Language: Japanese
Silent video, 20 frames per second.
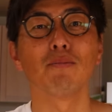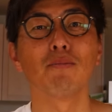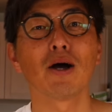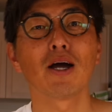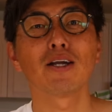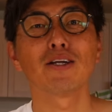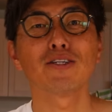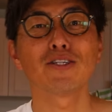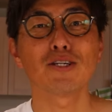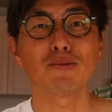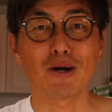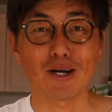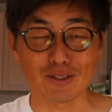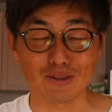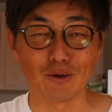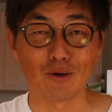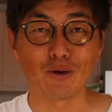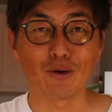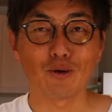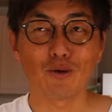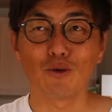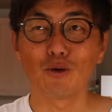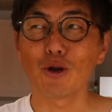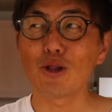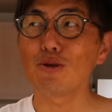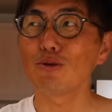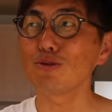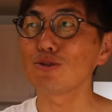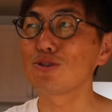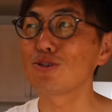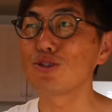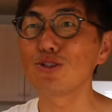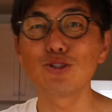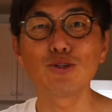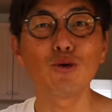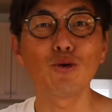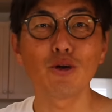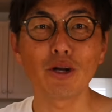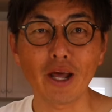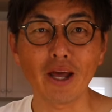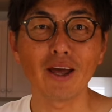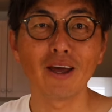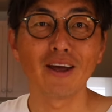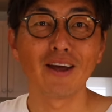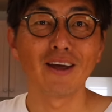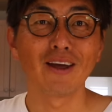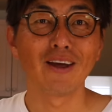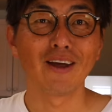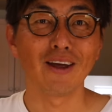毎日マラソン、これの出場をね、